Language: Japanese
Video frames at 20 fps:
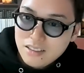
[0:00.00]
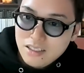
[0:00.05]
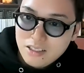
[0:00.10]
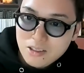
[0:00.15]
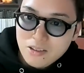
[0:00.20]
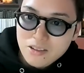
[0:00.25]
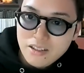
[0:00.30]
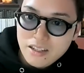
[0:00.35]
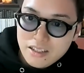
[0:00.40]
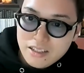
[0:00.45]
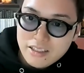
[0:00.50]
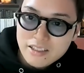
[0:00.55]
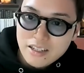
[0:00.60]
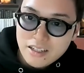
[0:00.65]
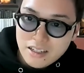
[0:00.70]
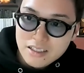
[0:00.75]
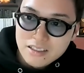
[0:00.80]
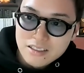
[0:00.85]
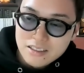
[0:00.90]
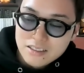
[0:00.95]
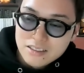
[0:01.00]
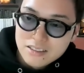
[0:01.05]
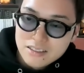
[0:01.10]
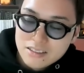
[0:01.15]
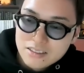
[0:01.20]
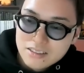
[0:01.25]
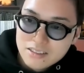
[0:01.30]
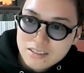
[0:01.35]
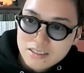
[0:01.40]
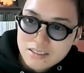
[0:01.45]
で、それで鍛えられた。
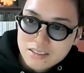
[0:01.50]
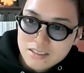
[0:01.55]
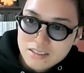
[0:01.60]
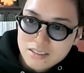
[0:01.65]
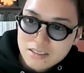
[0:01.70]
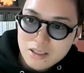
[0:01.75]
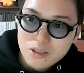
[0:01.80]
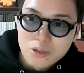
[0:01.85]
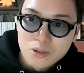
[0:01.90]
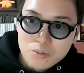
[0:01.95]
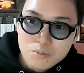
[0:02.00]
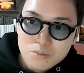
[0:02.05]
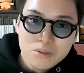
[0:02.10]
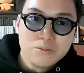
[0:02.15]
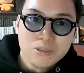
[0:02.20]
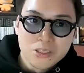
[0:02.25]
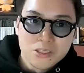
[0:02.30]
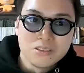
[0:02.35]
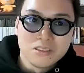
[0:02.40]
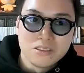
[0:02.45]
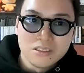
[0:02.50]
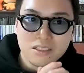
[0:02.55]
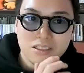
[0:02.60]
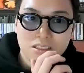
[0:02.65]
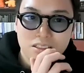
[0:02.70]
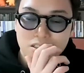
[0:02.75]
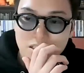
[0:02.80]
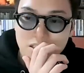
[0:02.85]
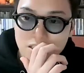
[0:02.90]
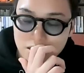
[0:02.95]
あと論文もそうです
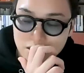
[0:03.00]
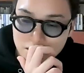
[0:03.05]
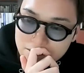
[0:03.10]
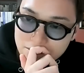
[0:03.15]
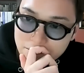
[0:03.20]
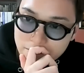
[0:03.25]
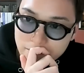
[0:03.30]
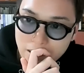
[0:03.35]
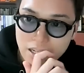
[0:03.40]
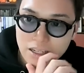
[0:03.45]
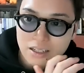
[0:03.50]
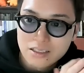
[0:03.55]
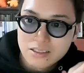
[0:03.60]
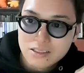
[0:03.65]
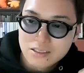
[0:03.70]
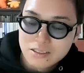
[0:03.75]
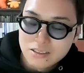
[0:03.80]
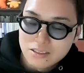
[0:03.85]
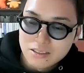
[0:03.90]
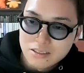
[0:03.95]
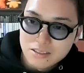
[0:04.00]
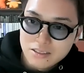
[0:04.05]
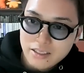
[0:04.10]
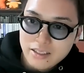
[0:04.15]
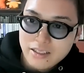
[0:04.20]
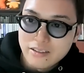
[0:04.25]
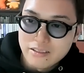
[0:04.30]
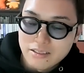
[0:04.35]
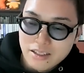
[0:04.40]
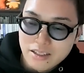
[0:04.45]
ね。まあ、その、
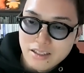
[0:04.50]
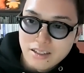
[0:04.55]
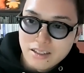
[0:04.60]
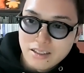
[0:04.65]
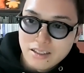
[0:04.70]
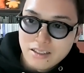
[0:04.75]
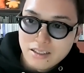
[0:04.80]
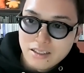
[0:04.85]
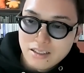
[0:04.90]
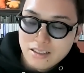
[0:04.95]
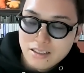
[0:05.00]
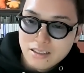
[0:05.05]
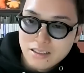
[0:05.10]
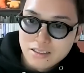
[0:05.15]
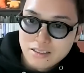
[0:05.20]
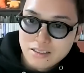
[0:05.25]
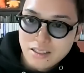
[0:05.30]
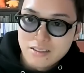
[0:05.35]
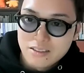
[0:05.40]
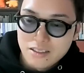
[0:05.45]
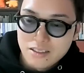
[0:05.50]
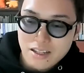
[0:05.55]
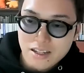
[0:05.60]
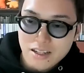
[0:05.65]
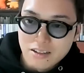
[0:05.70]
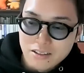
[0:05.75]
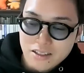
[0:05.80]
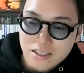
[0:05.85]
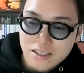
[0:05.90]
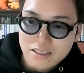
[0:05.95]
さっき言った
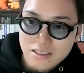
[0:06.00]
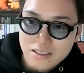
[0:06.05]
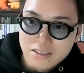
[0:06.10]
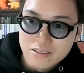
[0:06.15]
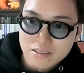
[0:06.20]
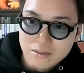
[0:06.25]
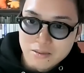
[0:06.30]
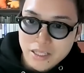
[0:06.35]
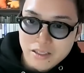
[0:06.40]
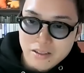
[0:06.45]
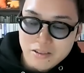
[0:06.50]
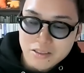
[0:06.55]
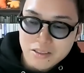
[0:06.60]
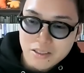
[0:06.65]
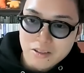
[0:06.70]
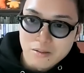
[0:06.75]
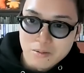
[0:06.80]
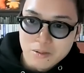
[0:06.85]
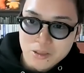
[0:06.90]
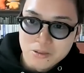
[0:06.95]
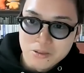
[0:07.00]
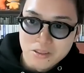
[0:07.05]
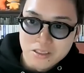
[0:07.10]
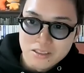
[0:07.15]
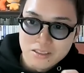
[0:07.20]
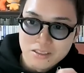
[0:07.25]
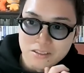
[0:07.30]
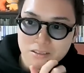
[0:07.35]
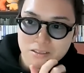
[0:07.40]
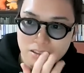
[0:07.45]
セールスレターのライティングを勉強した時もそう
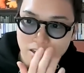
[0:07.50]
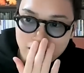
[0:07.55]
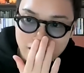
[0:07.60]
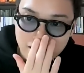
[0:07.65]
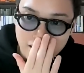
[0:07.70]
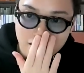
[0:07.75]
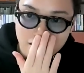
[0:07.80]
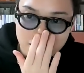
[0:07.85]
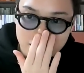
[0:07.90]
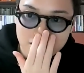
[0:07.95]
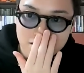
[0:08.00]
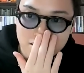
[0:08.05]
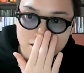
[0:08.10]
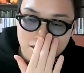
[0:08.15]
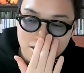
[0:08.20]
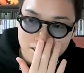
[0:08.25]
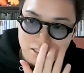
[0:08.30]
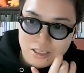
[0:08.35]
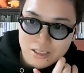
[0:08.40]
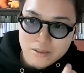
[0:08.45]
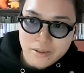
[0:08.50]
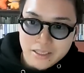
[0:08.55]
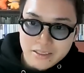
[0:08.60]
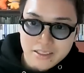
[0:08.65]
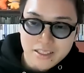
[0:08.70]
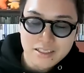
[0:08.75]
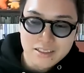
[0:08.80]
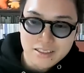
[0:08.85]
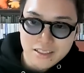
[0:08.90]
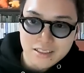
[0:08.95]
なんですけど、明らかに上
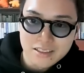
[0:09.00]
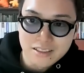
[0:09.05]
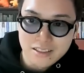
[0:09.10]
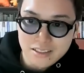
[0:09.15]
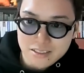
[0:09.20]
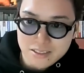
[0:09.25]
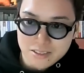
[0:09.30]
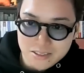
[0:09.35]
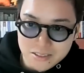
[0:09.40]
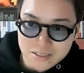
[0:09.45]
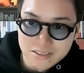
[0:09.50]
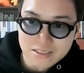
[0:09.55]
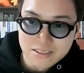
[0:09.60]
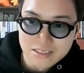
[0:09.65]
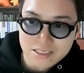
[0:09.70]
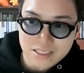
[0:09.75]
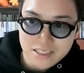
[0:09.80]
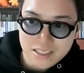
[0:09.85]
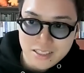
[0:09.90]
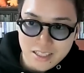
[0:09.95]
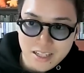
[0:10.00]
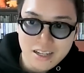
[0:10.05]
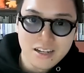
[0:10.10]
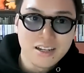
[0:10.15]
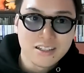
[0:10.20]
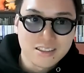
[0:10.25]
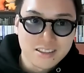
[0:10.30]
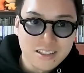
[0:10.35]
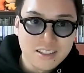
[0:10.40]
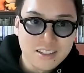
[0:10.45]
手くなったっていう実
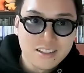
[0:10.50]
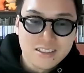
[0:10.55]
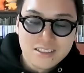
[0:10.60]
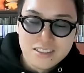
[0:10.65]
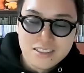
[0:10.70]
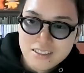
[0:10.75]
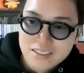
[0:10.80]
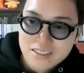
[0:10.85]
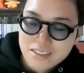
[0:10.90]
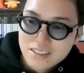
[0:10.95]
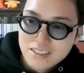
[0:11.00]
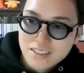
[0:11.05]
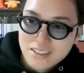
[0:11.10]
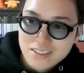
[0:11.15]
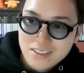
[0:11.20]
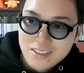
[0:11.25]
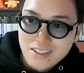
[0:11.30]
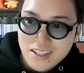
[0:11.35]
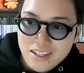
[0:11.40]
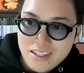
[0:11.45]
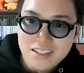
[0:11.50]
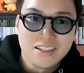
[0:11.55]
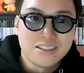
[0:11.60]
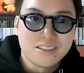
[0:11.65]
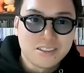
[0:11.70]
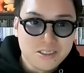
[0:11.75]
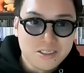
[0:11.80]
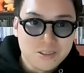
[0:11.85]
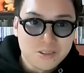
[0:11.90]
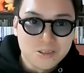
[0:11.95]
感があって、それはなん
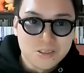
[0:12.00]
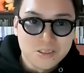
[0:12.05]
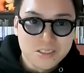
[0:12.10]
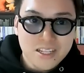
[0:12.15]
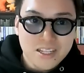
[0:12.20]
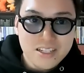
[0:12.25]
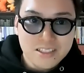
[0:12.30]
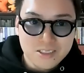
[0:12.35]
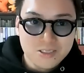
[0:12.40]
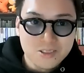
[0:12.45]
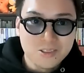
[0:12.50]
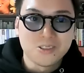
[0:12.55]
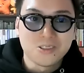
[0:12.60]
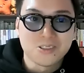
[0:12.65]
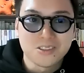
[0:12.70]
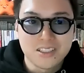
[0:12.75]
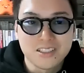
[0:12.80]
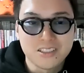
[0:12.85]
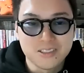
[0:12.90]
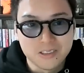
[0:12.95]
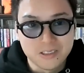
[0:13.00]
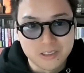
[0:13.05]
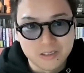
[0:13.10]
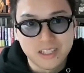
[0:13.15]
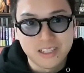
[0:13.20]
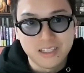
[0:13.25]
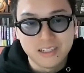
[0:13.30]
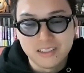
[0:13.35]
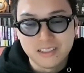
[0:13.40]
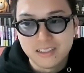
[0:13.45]
でかっていうと、最初の頃っていう
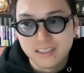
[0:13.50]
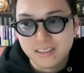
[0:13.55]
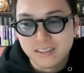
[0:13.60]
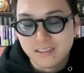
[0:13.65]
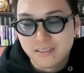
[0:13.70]
のは、